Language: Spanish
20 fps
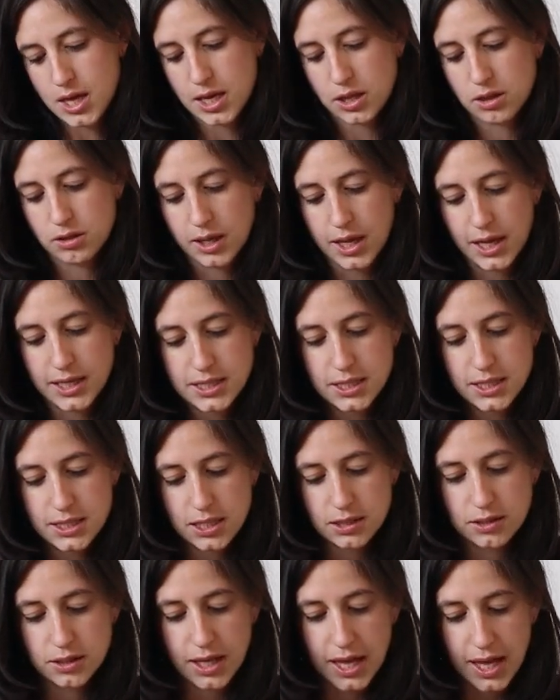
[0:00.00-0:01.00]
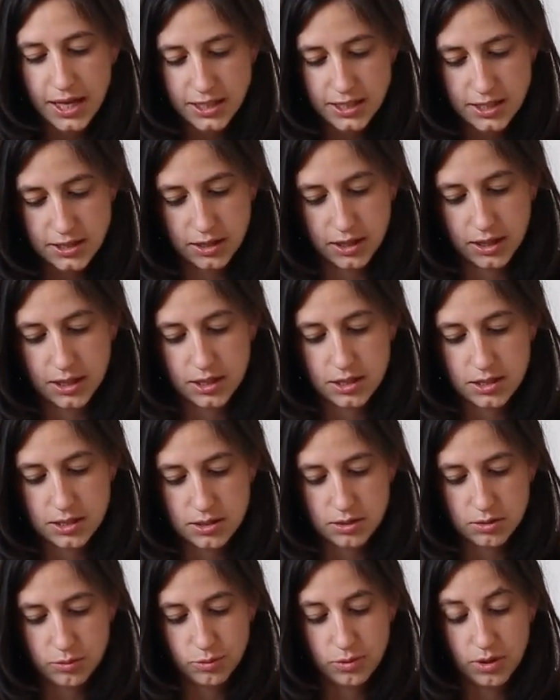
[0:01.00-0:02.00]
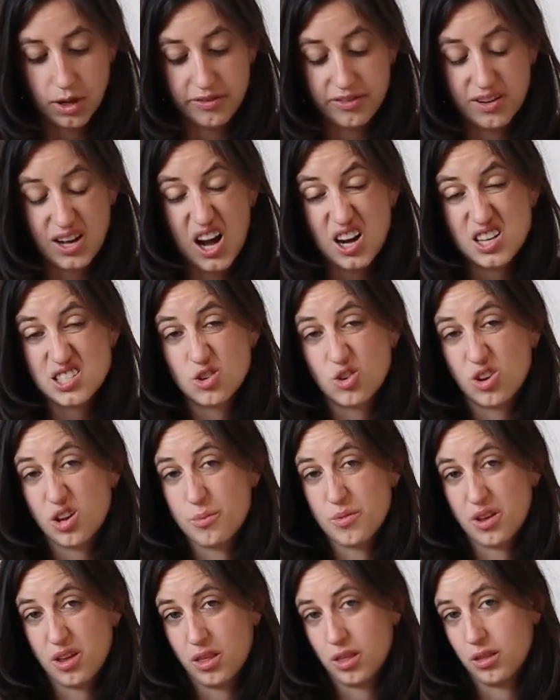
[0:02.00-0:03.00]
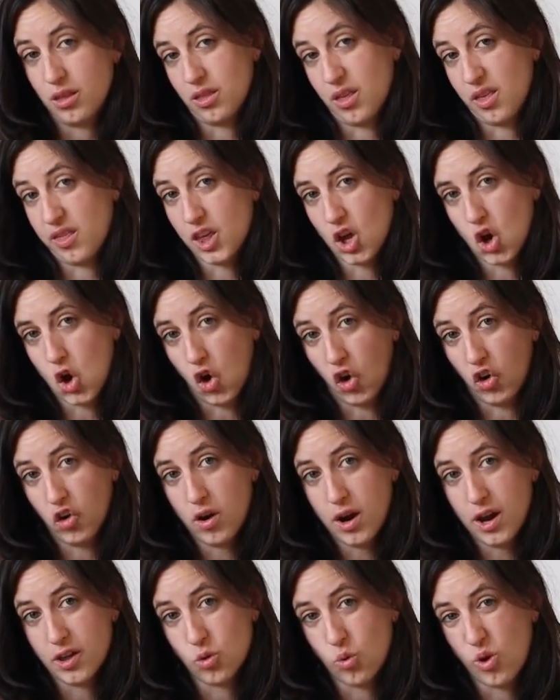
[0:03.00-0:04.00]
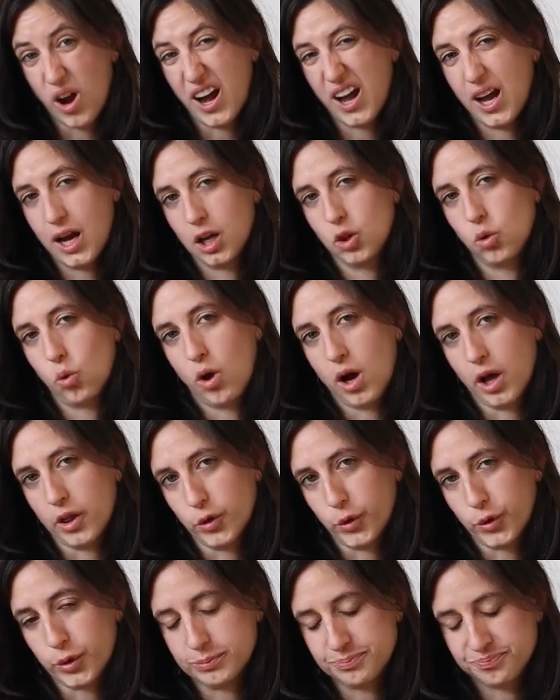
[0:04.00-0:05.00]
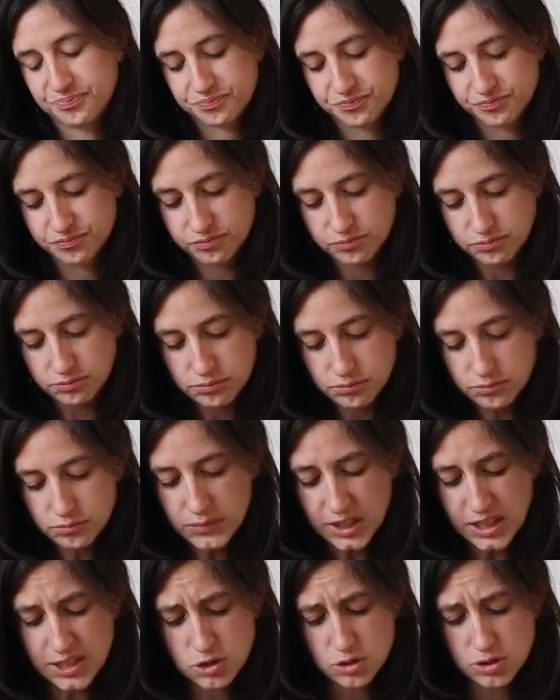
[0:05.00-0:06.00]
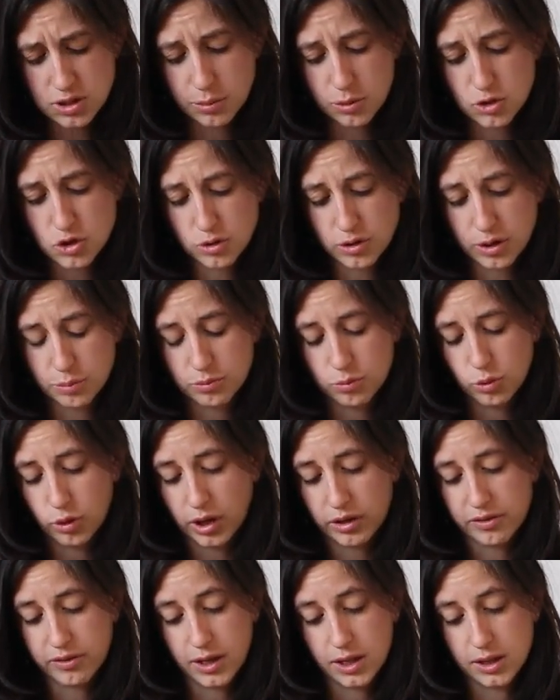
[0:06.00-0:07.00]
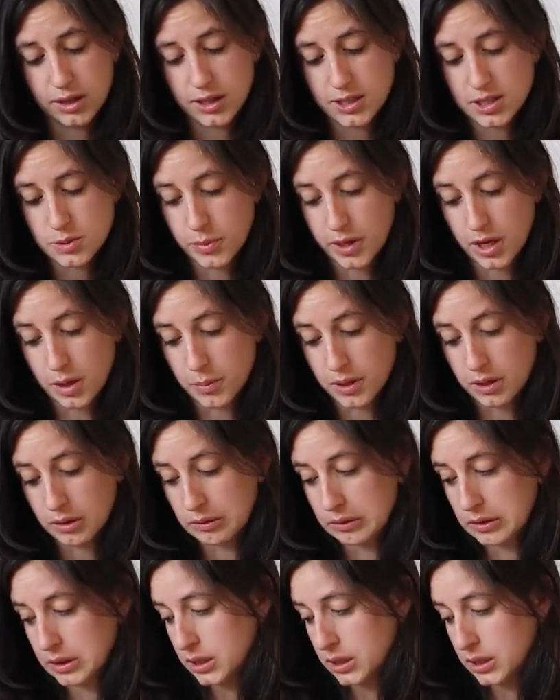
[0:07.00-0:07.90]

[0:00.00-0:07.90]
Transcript: y Educating the Educator, que es, al final es lo que me dedico, ¿no? a educar al educador. Estos libros son muy referentes para mí.